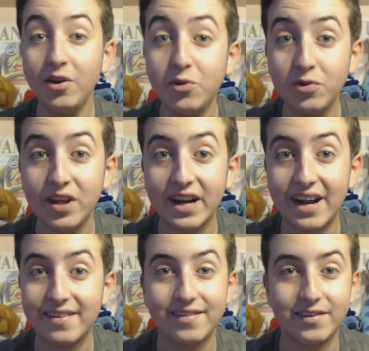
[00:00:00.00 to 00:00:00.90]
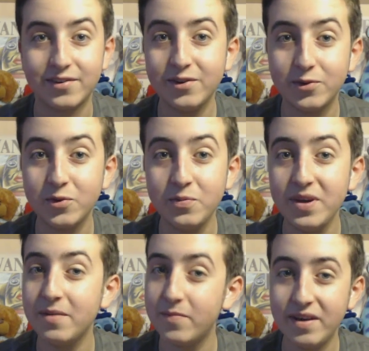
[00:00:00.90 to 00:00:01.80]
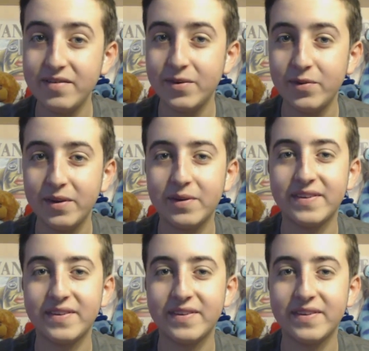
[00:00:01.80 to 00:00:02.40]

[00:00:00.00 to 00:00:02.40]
Ciao a tutti ragazzi, sono Tummi e benvenuti